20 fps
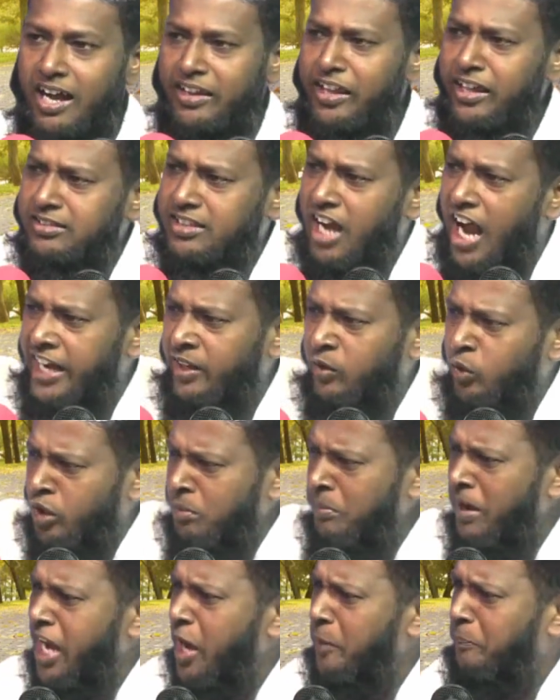அதற்கான
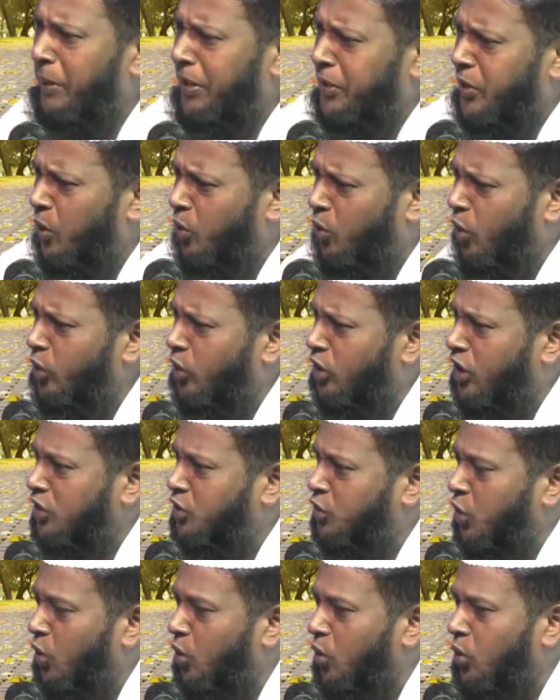உரிமையை பெற்றுக் கொடுக்க
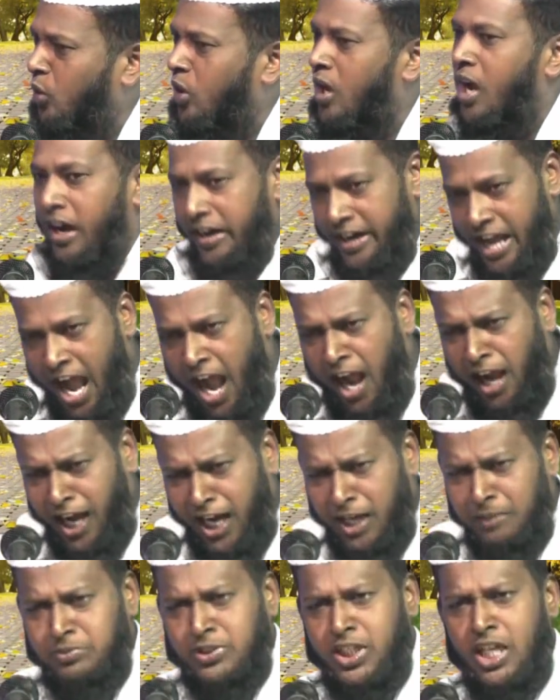சொல்லு
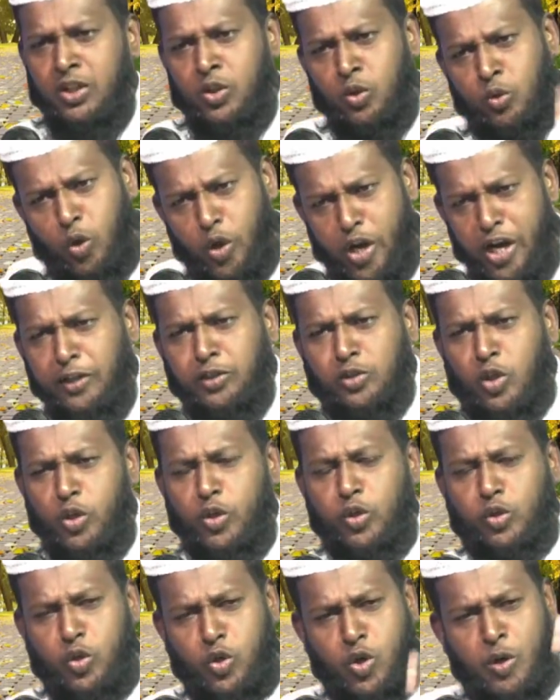நாங்களும் சேர்ந்து குரல்
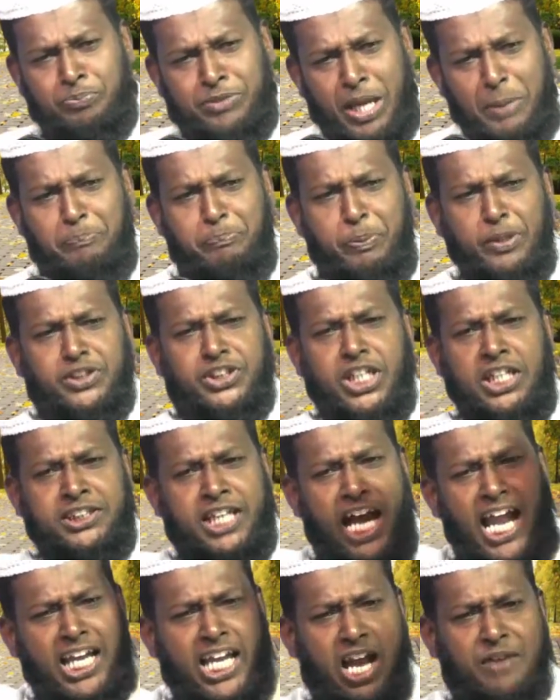கொடுக்கிறோம் தப்பு
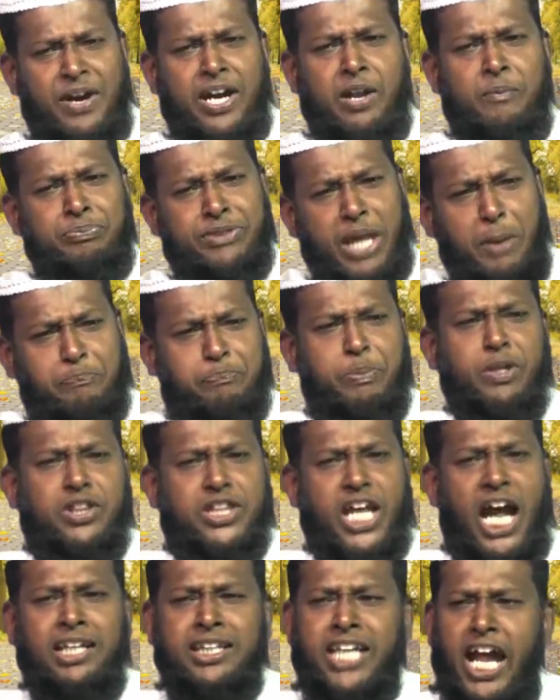செஞ்சால் எவனும்
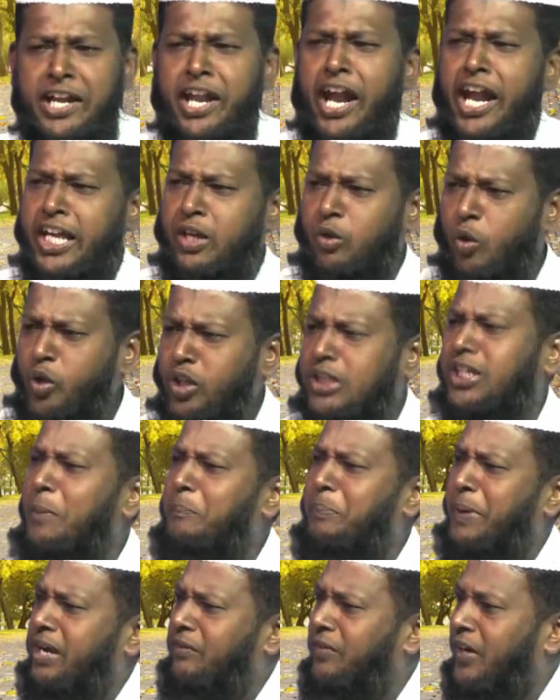தப்புத்தான் தண்டனை
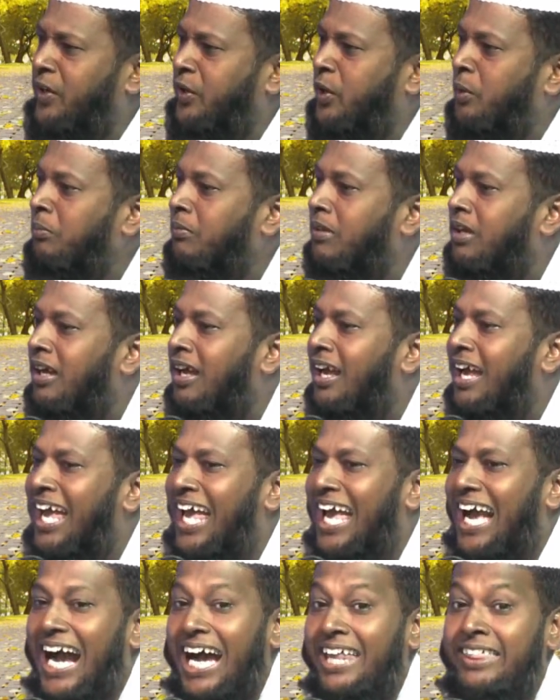கொடுக்கப்பட வேண்டும்
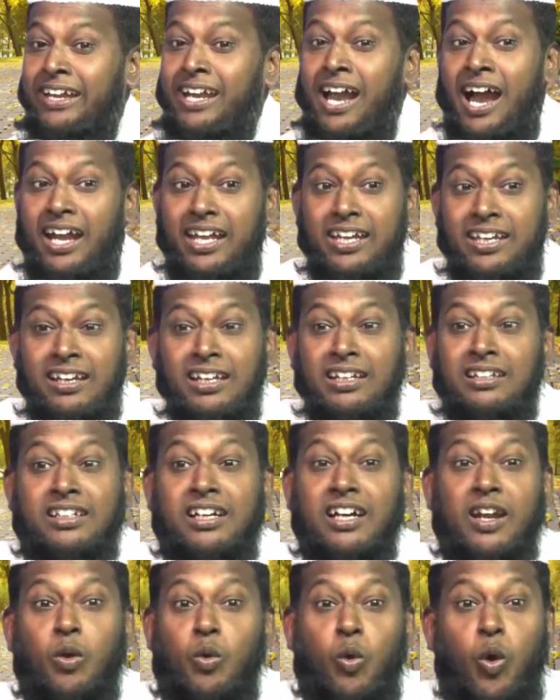அதனால்
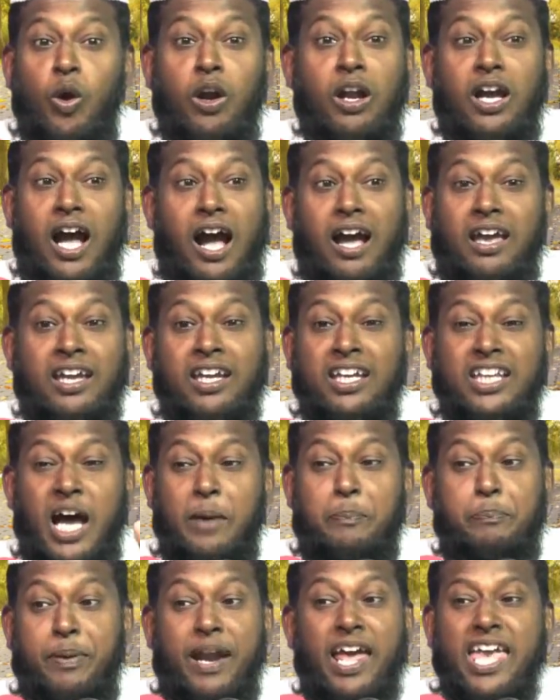இருக்கிற கொள்கை
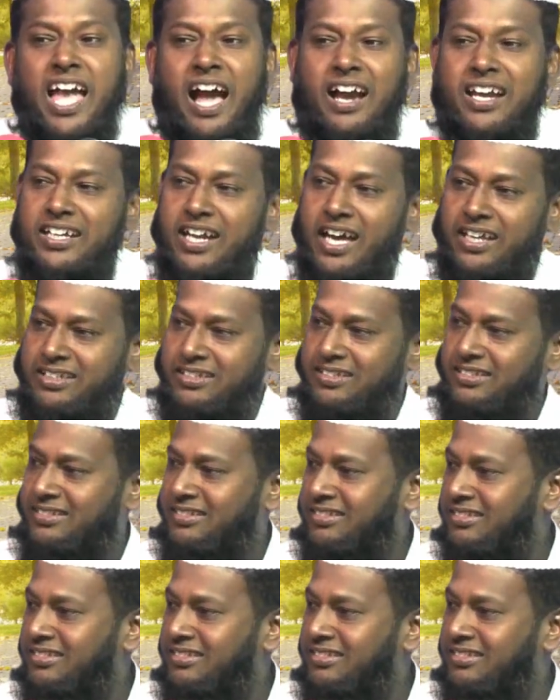அக்கீதா பிழையாகிடாது